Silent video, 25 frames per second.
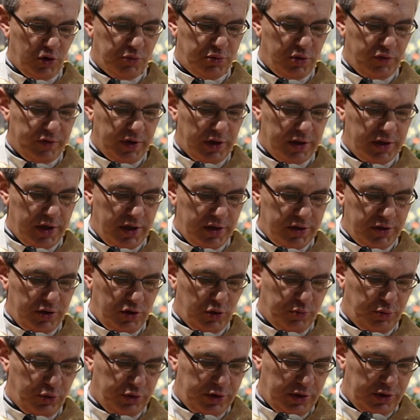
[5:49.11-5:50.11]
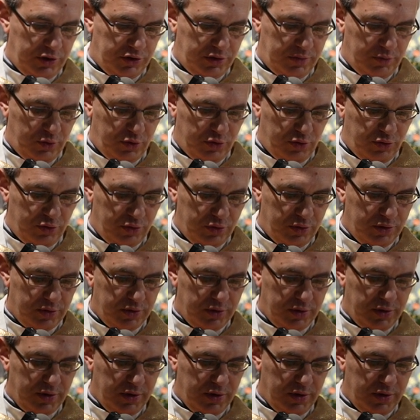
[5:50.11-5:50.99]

opowiadanie o potężnym królu,